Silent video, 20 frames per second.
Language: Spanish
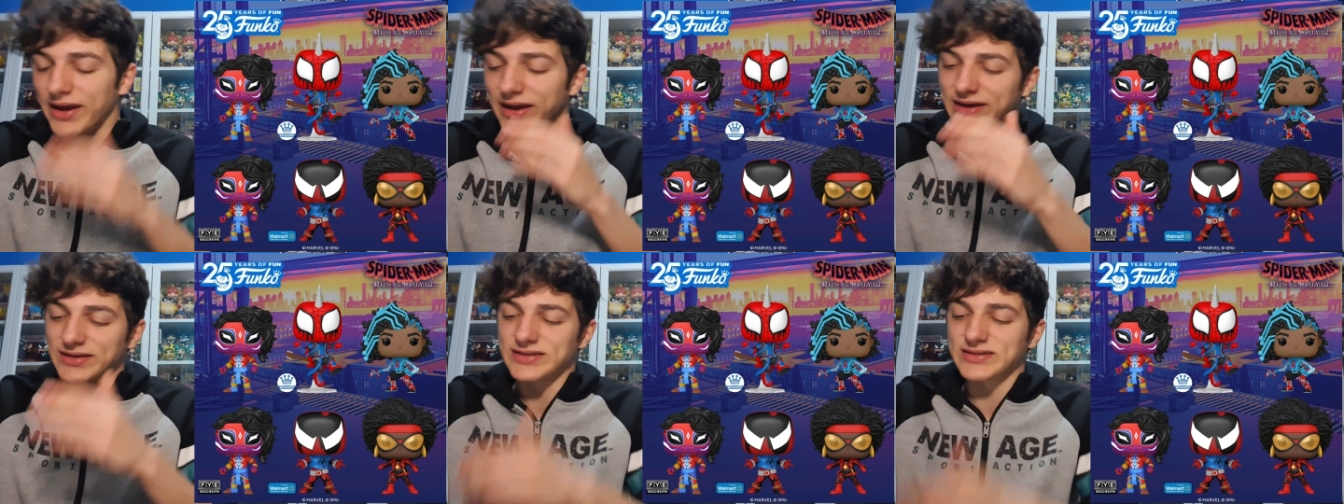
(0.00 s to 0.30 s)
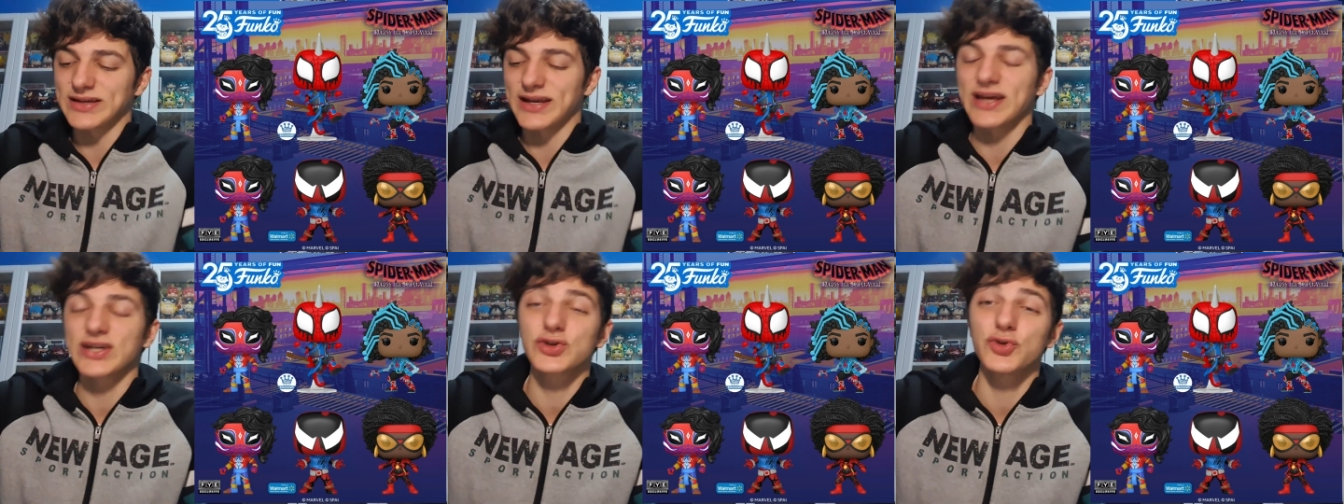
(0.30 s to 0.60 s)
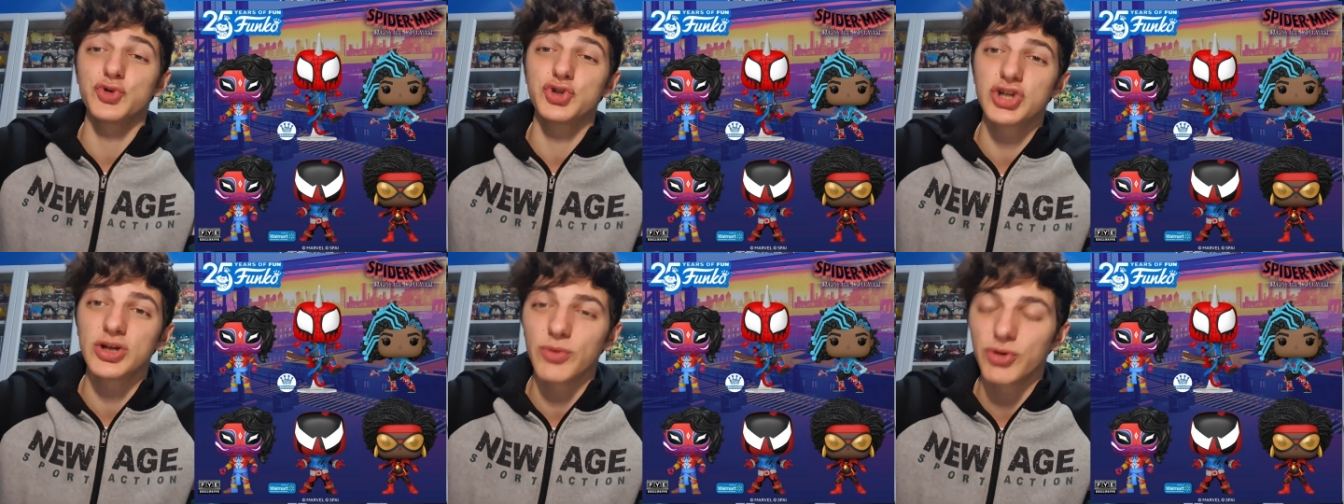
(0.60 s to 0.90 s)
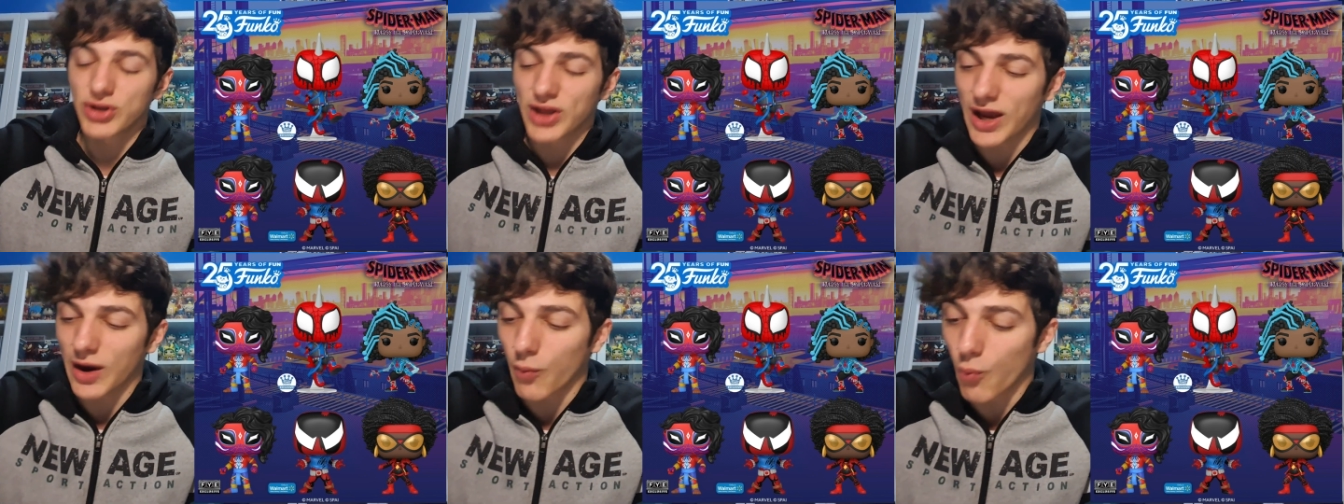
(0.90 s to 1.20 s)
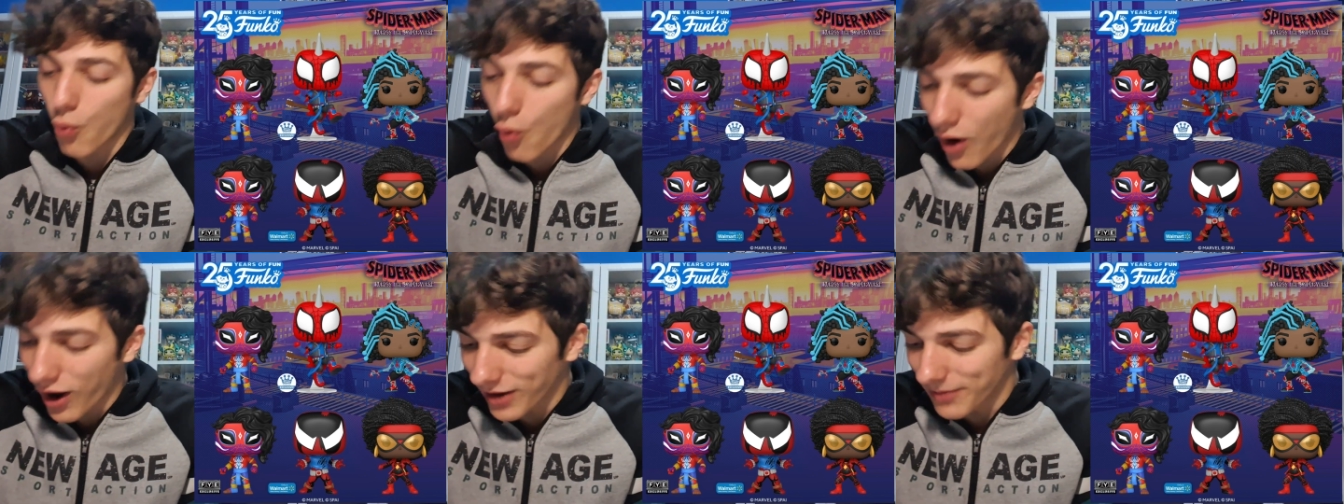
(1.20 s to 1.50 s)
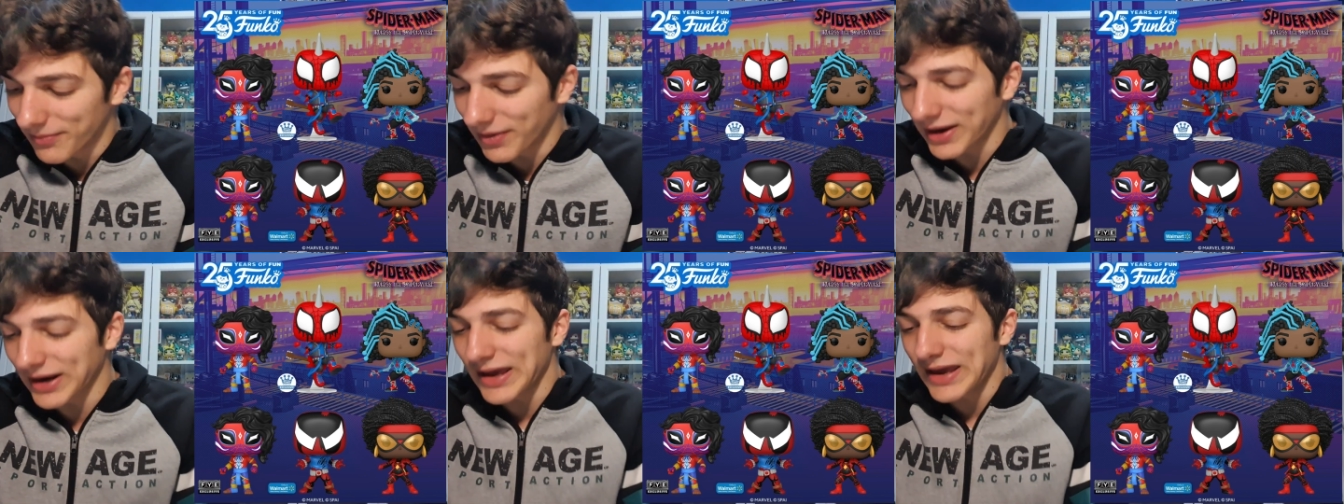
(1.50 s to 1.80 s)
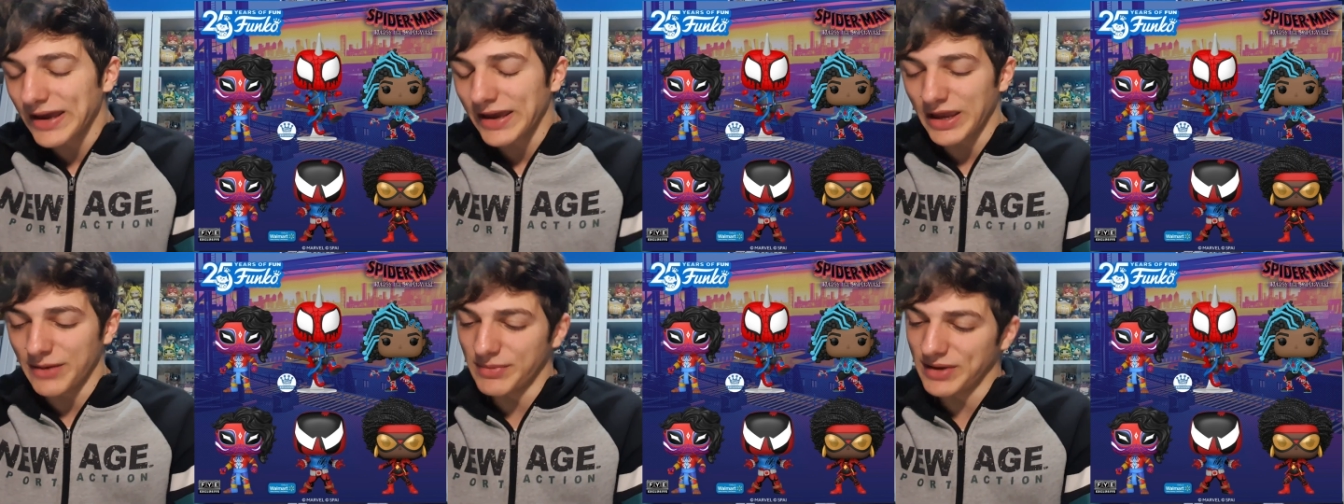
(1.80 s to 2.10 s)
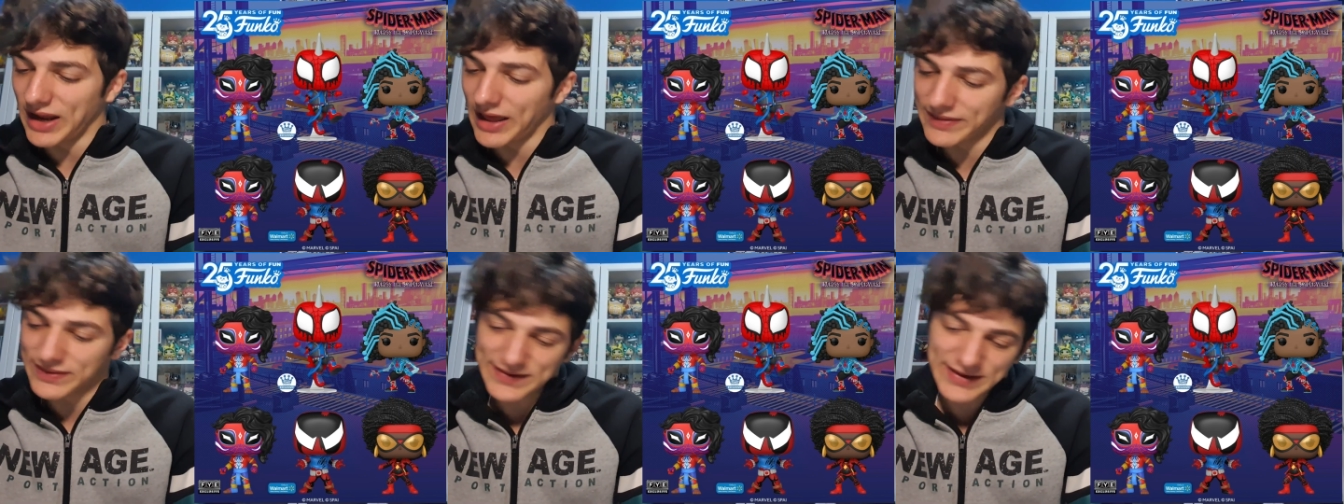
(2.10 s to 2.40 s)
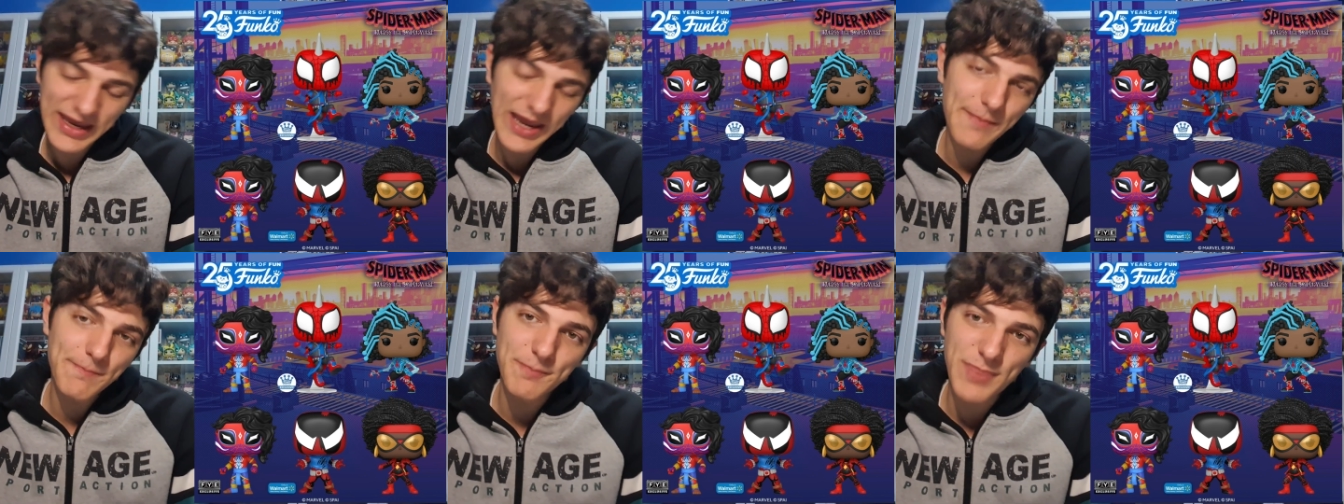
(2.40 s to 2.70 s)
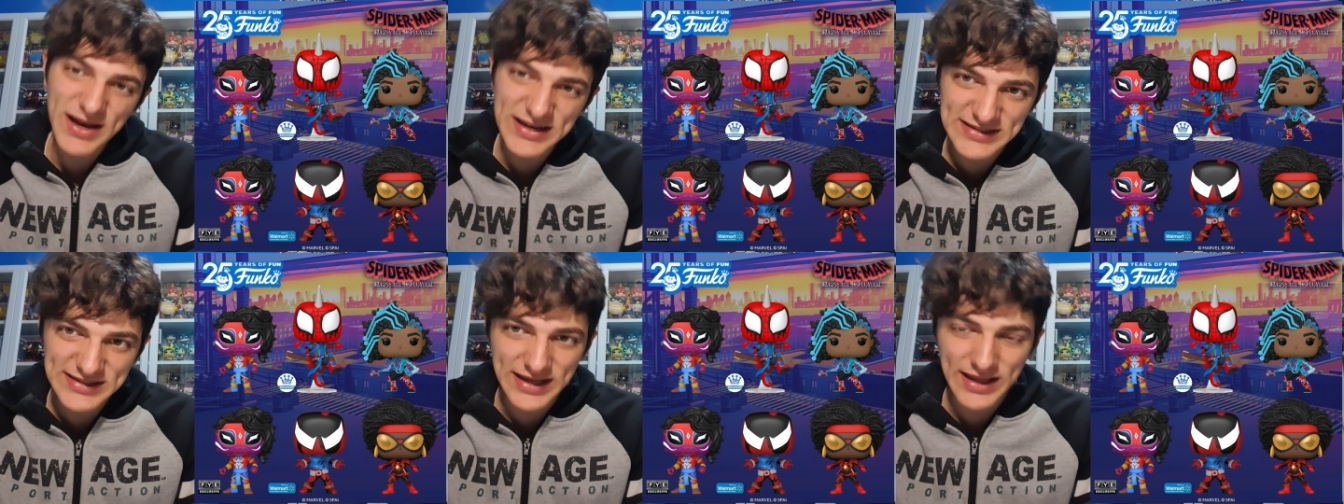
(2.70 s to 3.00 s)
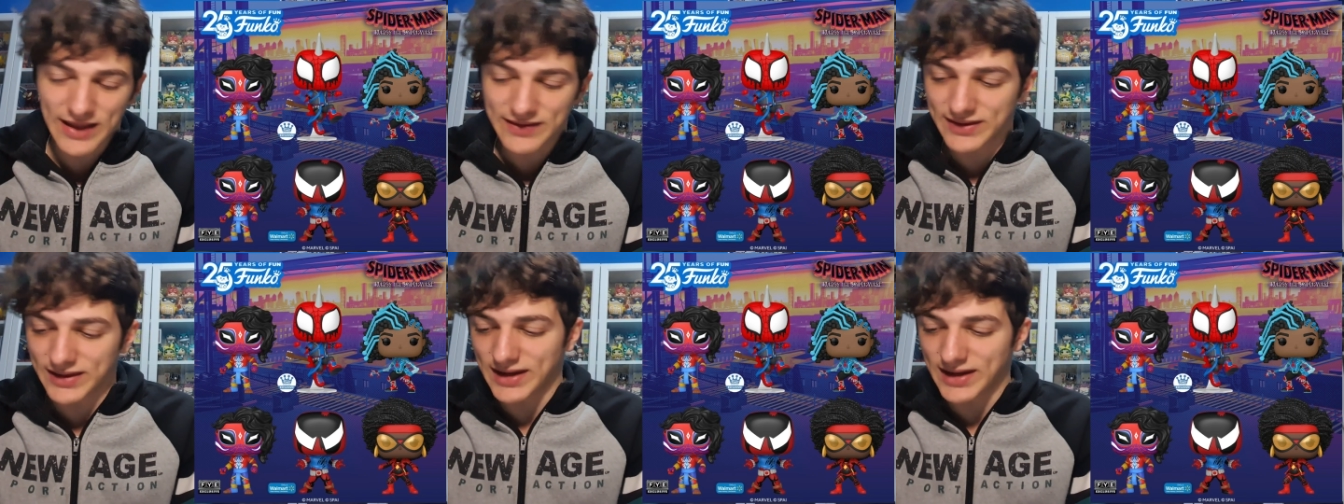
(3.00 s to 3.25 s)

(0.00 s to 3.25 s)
Y este sería exclusivo de Walmart y mirad qué pasada,